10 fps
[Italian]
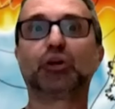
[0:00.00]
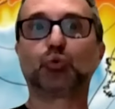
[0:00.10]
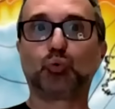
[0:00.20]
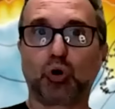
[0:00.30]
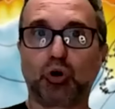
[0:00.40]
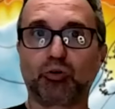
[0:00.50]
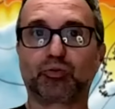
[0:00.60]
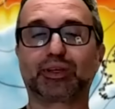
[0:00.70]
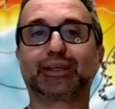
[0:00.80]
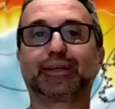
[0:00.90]

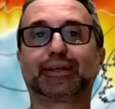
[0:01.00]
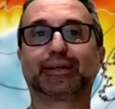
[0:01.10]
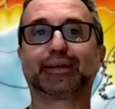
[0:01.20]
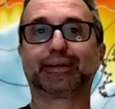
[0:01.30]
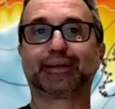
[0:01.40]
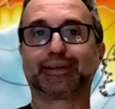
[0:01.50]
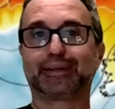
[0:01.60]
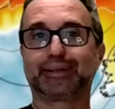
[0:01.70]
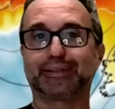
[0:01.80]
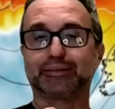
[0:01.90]
nuove
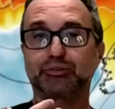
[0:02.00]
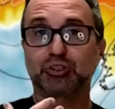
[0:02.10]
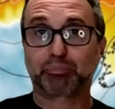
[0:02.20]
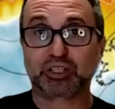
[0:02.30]
eh,